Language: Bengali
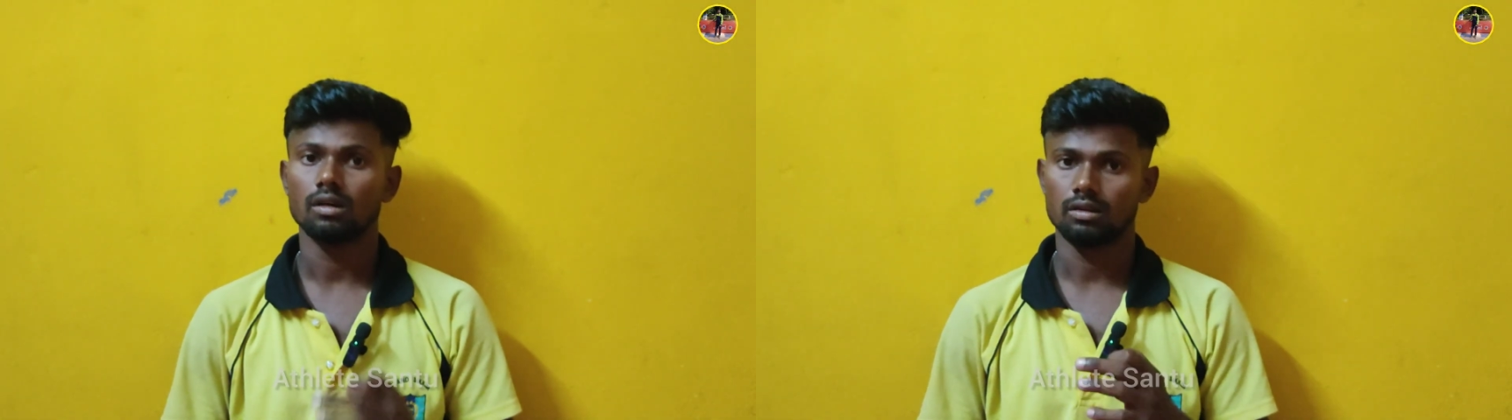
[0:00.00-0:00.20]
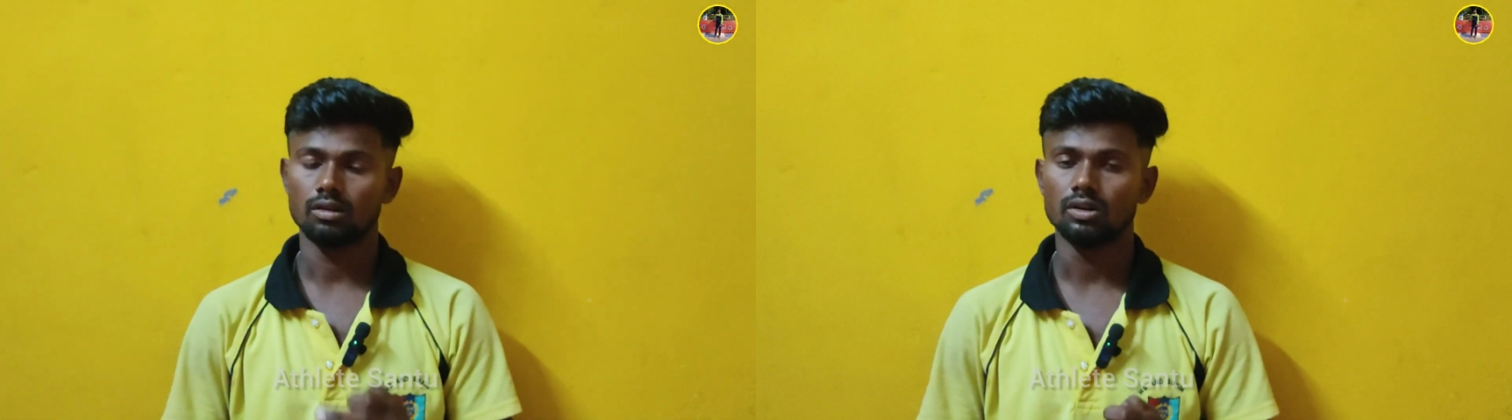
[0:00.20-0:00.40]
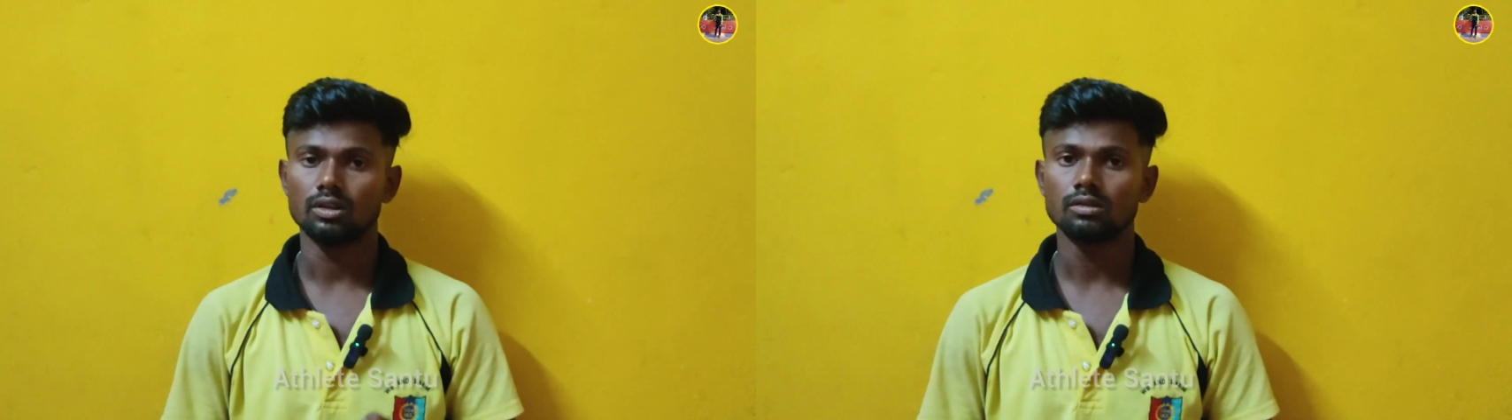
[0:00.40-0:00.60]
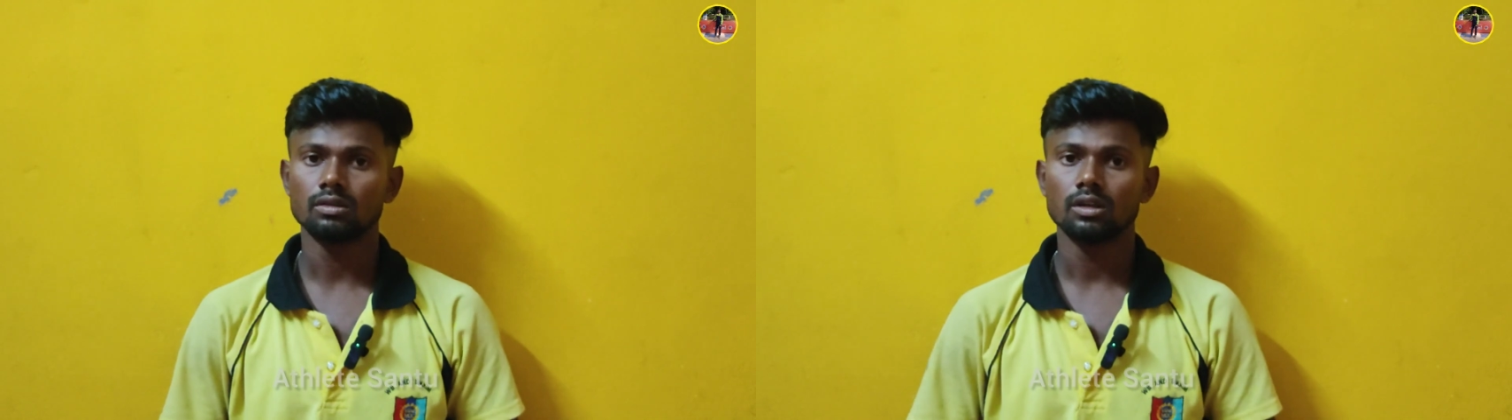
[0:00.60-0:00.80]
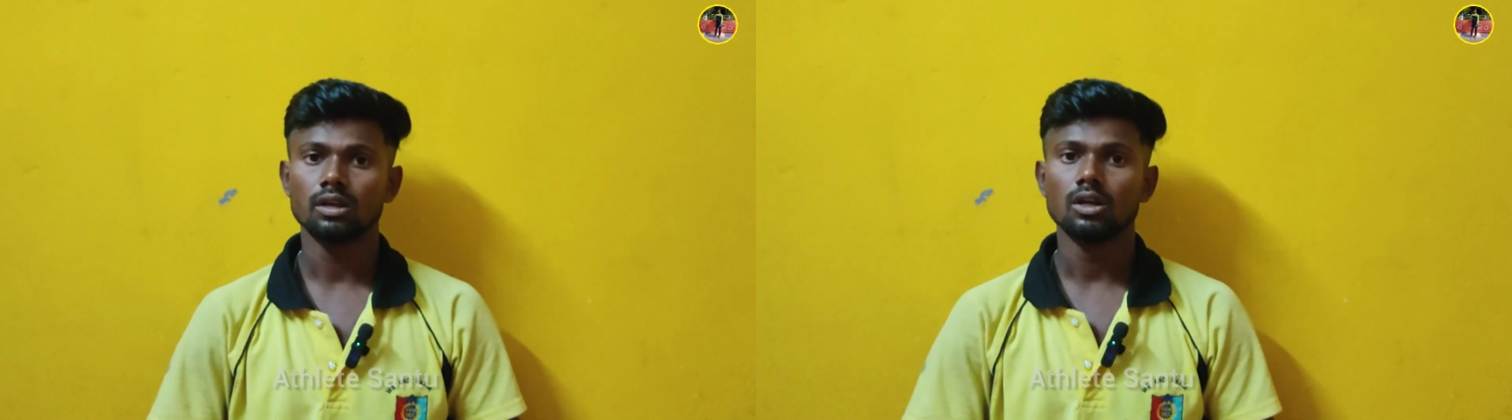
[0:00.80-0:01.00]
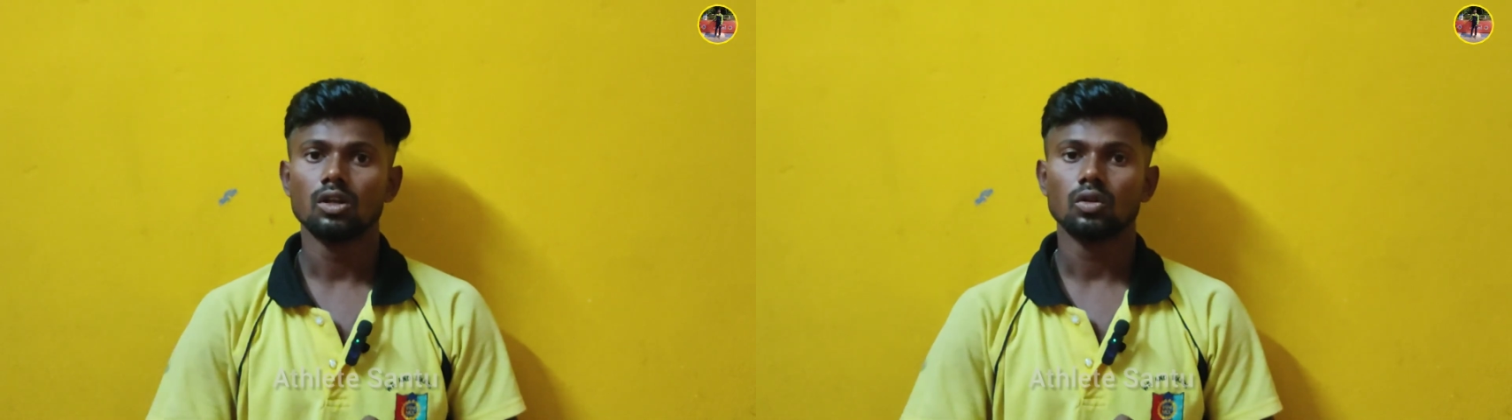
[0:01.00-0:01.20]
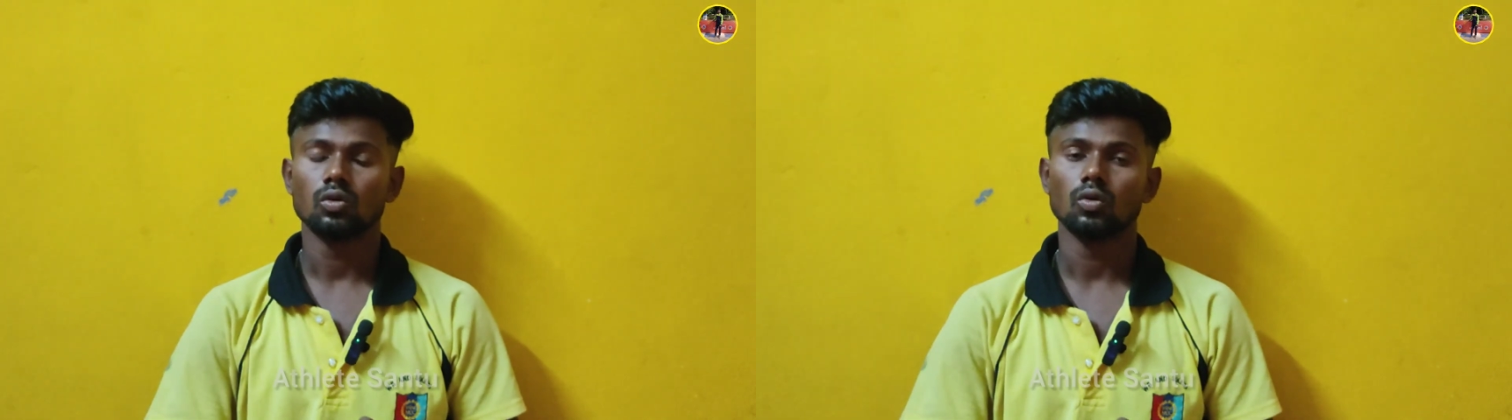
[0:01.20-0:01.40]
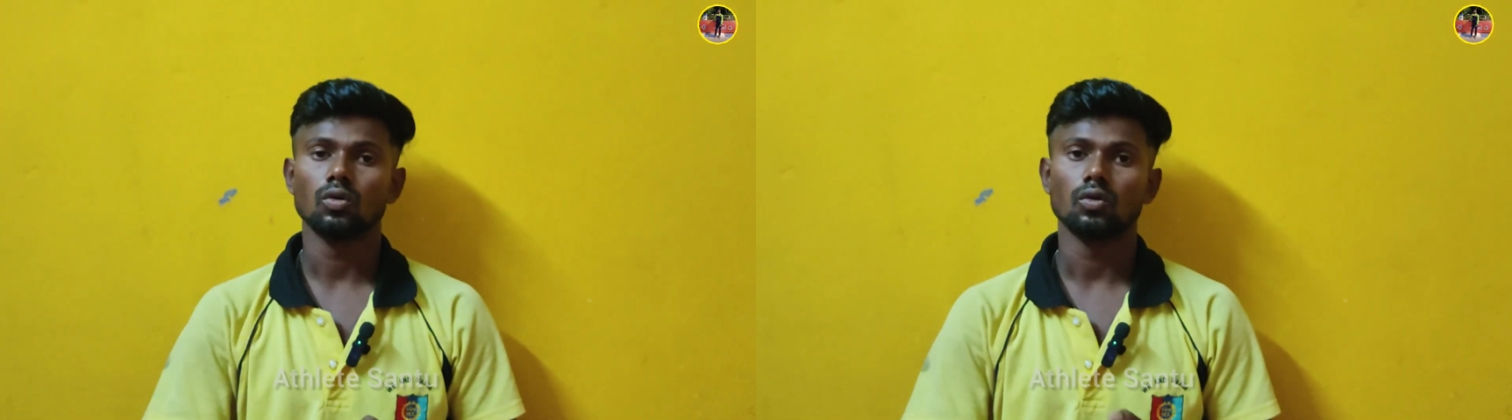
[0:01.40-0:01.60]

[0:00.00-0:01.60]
অ্যাথলেটিক্স তো